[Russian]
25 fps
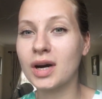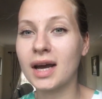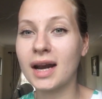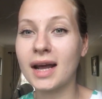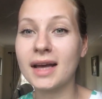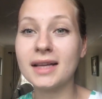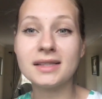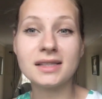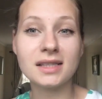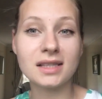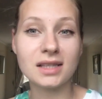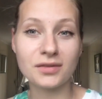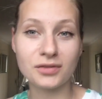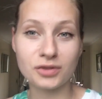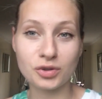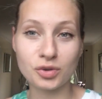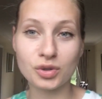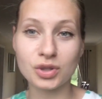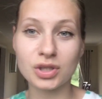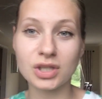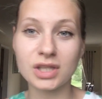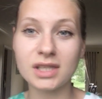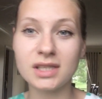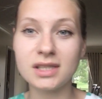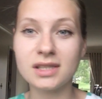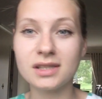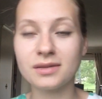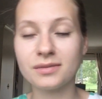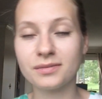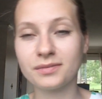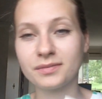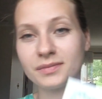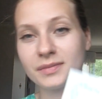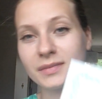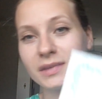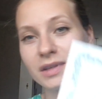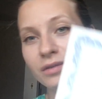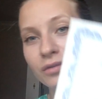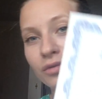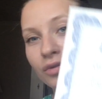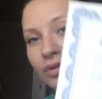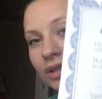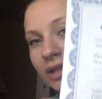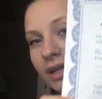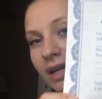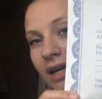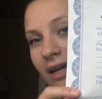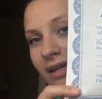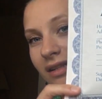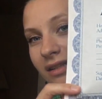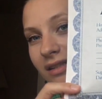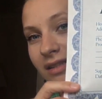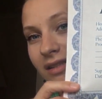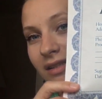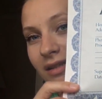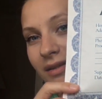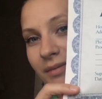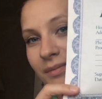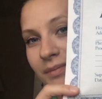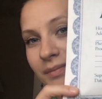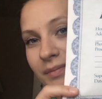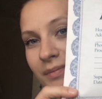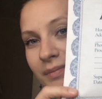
гарантия на всю жизнь. Вот гарантия.